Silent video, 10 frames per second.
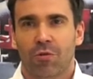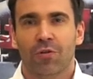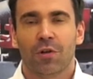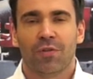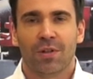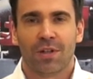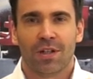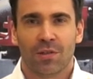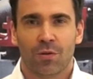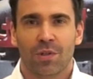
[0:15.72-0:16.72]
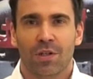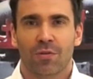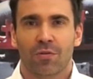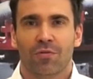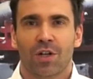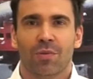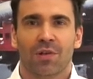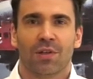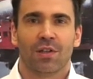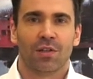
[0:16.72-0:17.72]
oferowanych dla studentów w
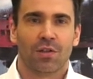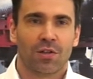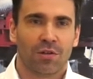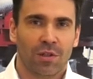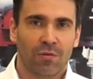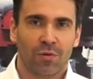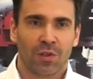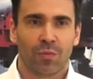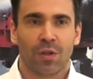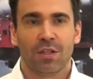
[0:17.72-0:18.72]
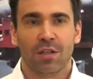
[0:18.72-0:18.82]
ramach zajęć na WSB,